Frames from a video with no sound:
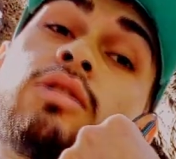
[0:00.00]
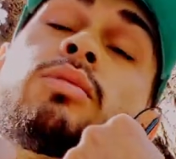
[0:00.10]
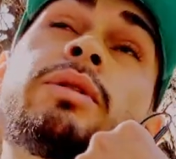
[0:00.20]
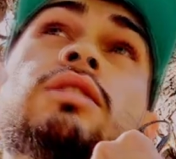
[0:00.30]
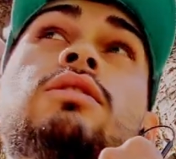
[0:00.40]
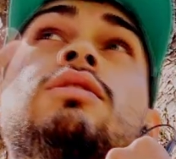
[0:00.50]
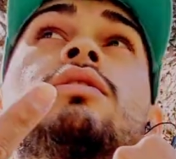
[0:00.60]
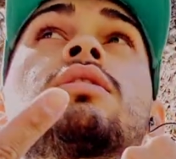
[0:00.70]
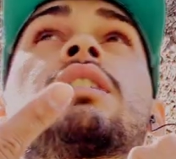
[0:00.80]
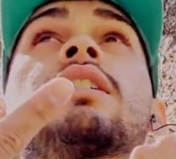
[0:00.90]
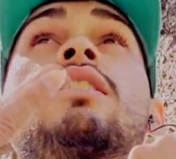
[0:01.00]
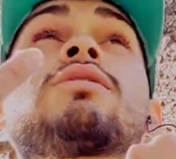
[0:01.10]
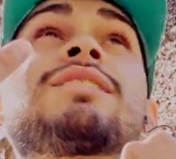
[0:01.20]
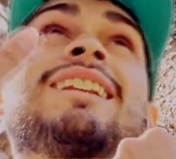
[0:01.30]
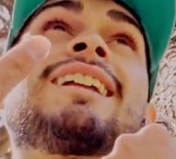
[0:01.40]
documento, eh,
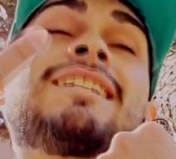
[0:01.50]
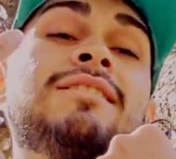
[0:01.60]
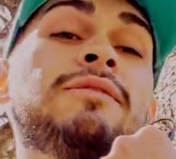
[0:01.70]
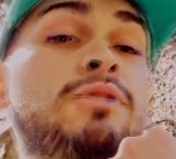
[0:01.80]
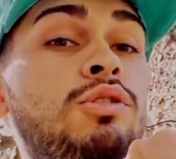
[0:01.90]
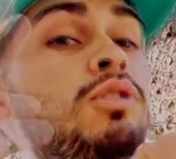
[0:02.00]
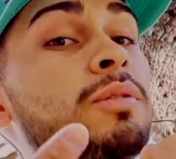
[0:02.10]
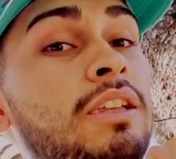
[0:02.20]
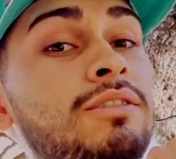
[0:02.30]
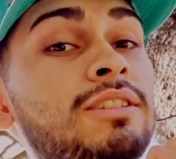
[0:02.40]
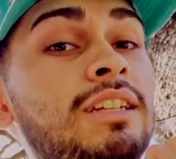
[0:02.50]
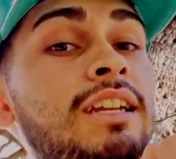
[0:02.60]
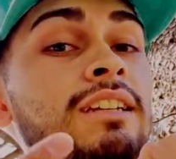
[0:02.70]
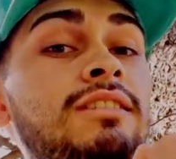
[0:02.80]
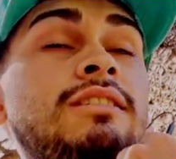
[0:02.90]
los análisis, fotocopia de los
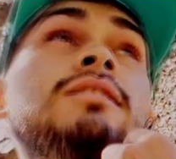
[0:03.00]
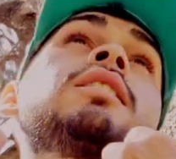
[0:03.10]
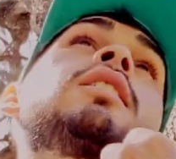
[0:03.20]
análisis